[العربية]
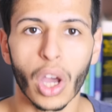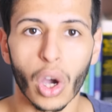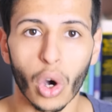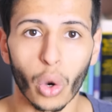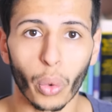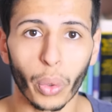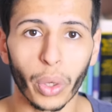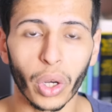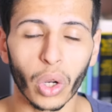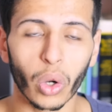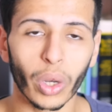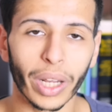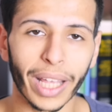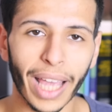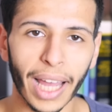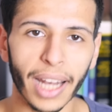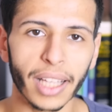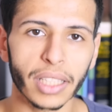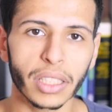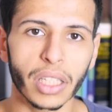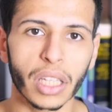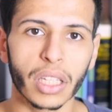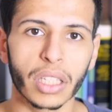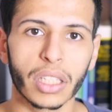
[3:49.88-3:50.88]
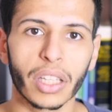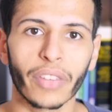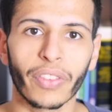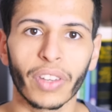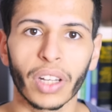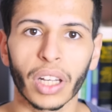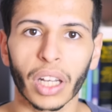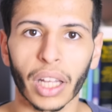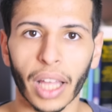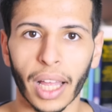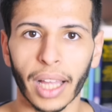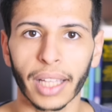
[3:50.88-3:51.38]
هو انه الجالكسي 7
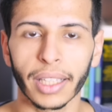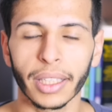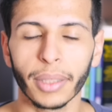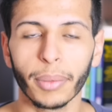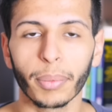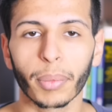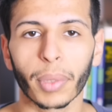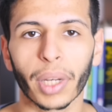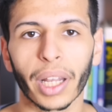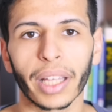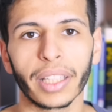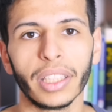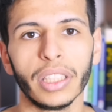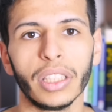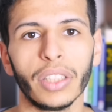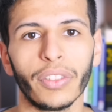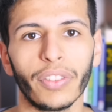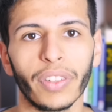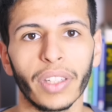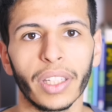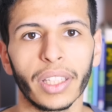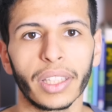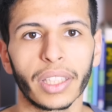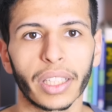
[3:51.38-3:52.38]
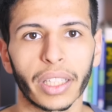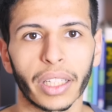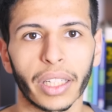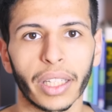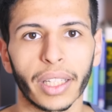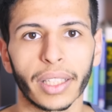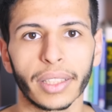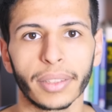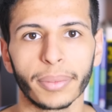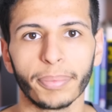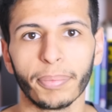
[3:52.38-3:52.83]
القادم راح تجي فيه تقنيه